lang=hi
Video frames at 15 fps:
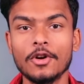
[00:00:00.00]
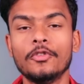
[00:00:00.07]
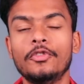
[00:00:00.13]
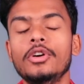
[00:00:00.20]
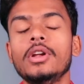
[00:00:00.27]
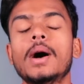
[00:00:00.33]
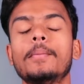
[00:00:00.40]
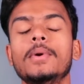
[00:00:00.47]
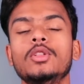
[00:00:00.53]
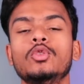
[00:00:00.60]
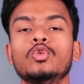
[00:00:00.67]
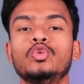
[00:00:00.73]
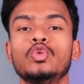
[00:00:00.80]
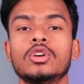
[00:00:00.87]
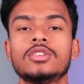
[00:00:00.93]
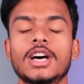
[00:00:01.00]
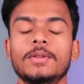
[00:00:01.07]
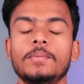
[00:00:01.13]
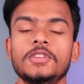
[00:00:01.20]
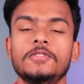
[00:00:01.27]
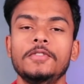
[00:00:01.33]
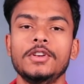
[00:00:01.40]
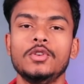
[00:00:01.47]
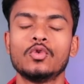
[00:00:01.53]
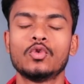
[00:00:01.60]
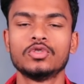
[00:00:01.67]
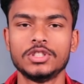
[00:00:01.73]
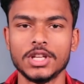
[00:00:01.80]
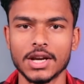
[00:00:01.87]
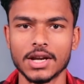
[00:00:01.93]
फिर अपने दोस्तों के साथ में इस वीडियो
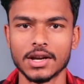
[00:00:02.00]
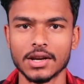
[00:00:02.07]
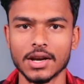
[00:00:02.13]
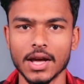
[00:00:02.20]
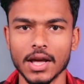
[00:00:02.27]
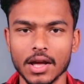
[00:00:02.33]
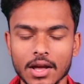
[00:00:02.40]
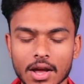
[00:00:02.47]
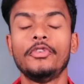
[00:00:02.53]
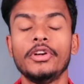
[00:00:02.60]
को शेयर करना है